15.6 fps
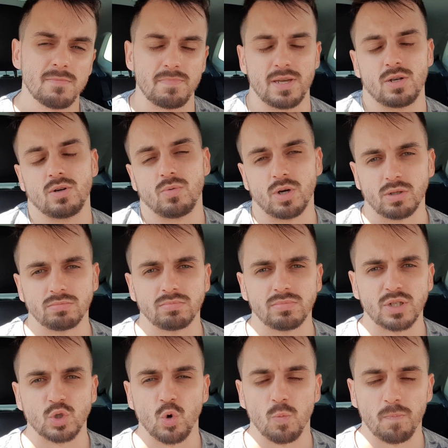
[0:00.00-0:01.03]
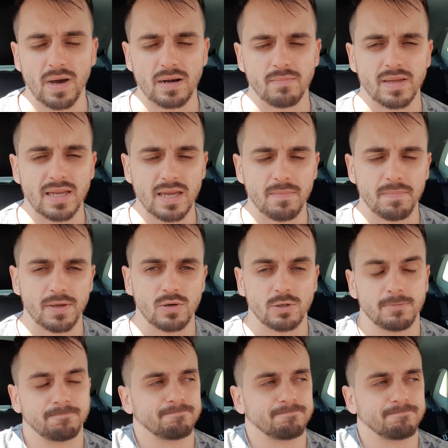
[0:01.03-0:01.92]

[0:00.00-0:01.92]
Pero bueno, disculparme, ¿eh? pero...